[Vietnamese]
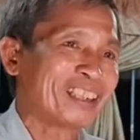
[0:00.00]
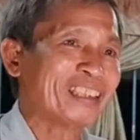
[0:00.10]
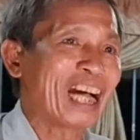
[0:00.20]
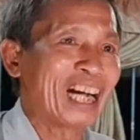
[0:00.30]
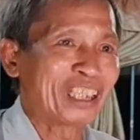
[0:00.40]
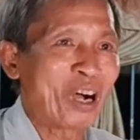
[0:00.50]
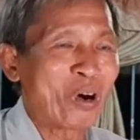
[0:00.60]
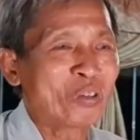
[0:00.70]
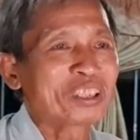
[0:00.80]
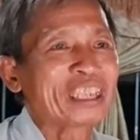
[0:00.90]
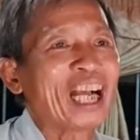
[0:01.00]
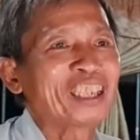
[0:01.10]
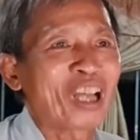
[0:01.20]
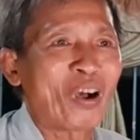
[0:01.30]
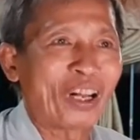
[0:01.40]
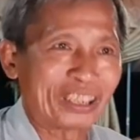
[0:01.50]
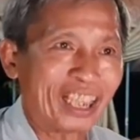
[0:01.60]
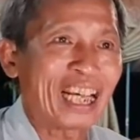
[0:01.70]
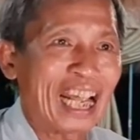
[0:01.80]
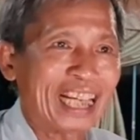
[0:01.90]
nợ khổ chớ thò
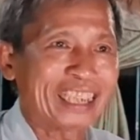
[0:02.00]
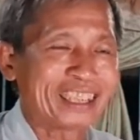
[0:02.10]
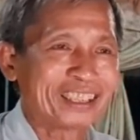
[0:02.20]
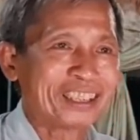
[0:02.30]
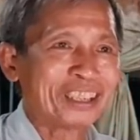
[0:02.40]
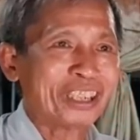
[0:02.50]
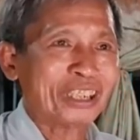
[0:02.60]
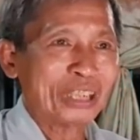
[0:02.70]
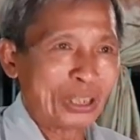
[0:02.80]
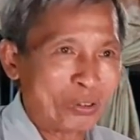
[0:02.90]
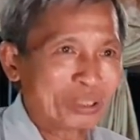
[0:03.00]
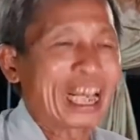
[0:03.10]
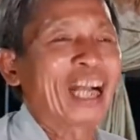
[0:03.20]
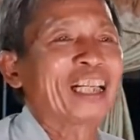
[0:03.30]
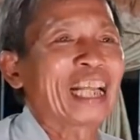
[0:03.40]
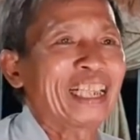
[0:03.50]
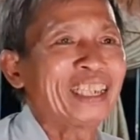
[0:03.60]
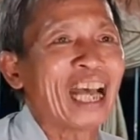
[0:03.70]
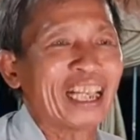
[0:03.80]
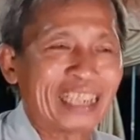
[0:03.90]
với ai nếu nhận lấy
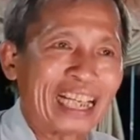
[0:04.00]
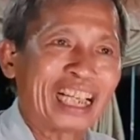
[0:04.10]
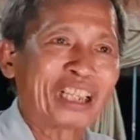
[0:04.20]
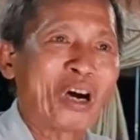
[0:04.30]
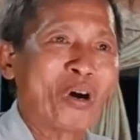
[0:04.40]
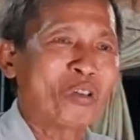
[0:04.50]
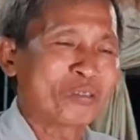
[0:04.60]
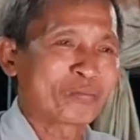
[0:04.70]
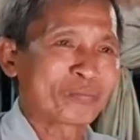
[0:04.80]
đời này là khổ